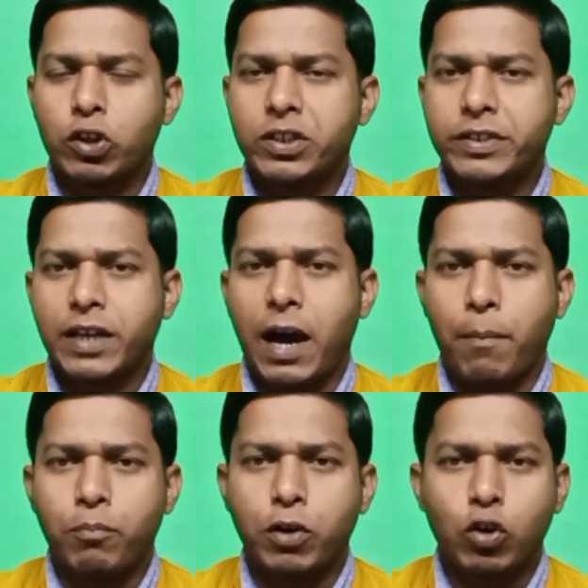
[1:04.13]
বলে দিই যে
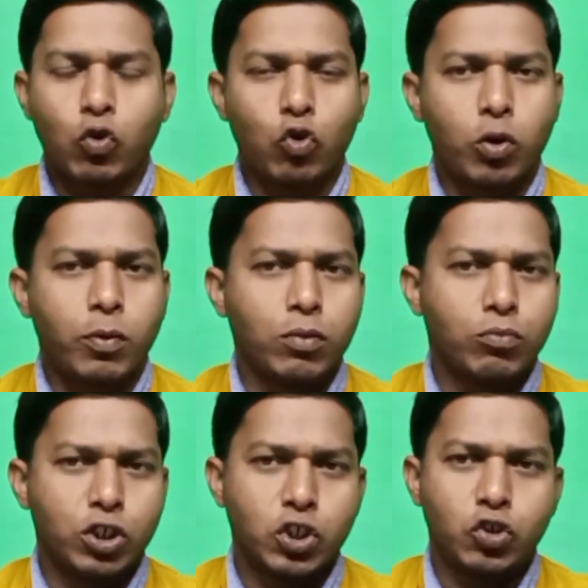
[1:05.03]
আপনার গরু এবং
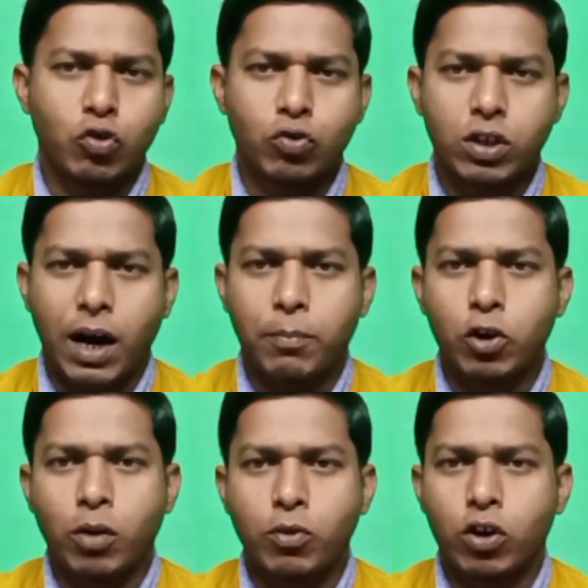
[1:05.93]
মহিষ যখন
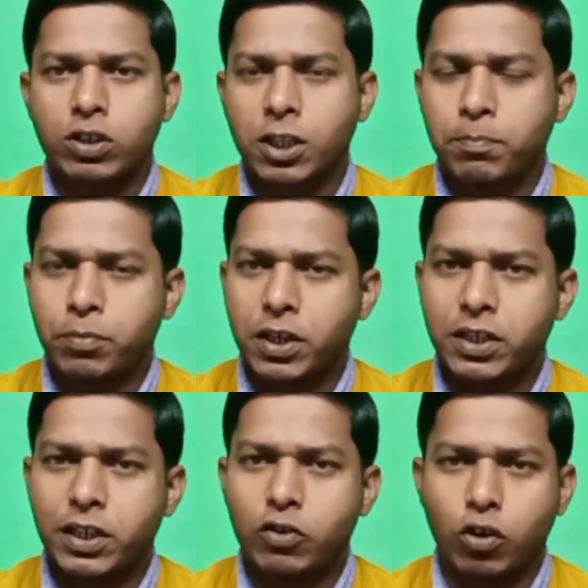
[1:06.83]
গাভিন হবে অর্থাৎ
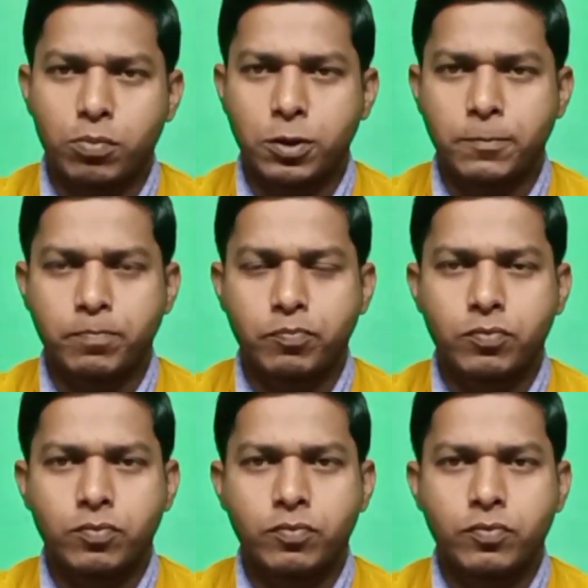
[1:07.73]
প্রেগনেন্ট হবে
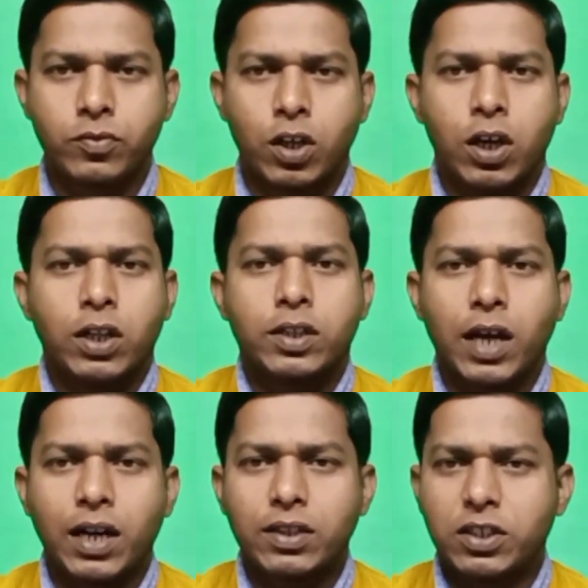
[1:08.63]

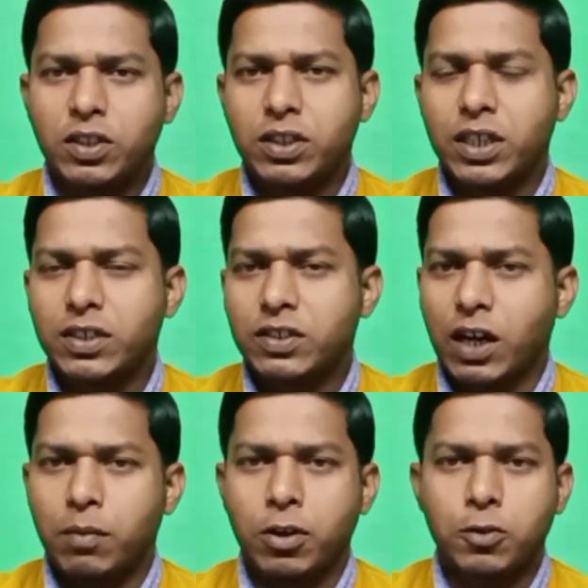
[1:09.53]
তার তিন থেকে
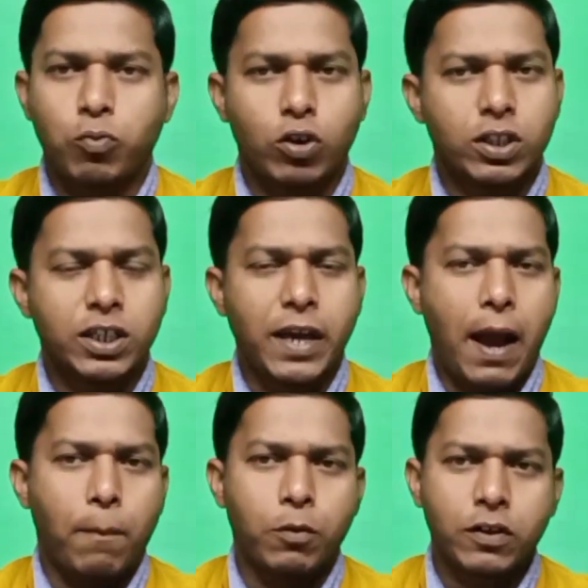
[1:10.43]
চার মাস পর থেকে
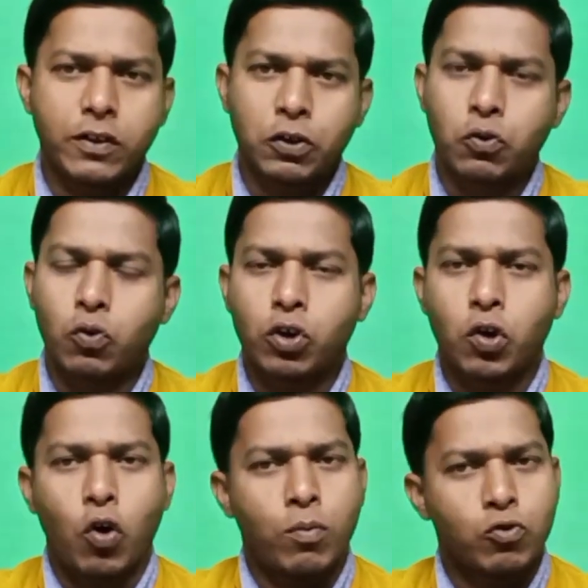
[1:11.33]
আপনার সেই গরুকে
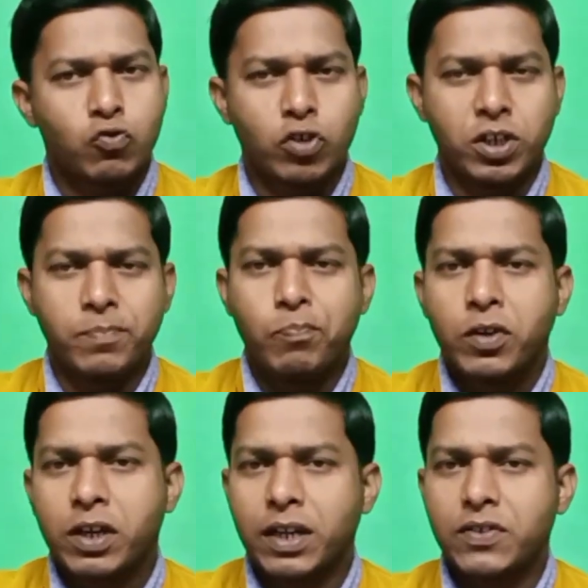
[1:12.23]
অবশ্যই
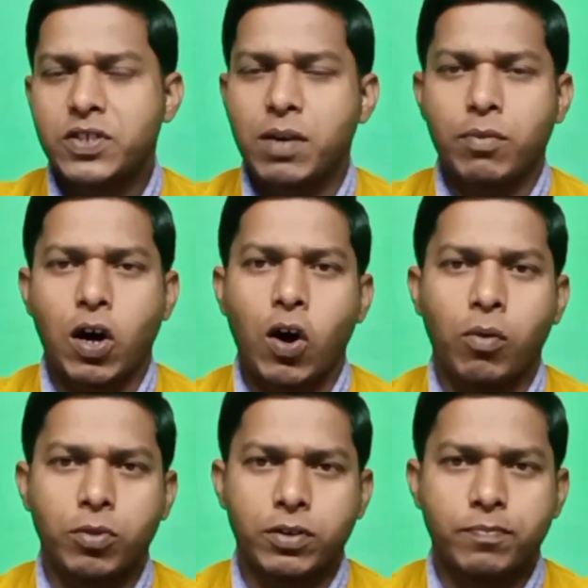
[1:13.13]
ক্যালসিয়াম
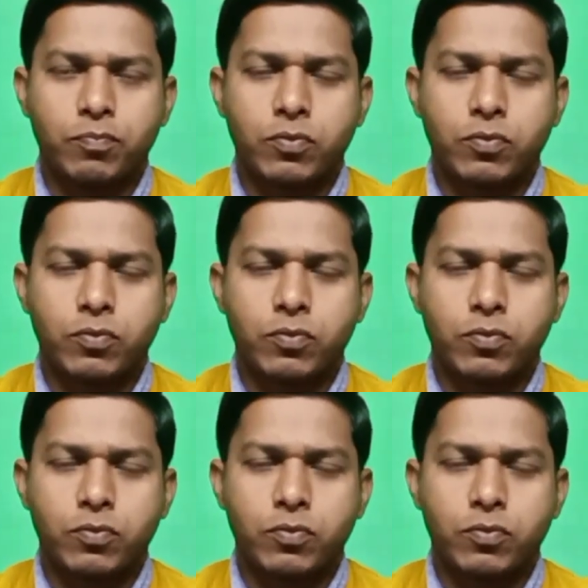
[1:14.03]
খাওয়াবেন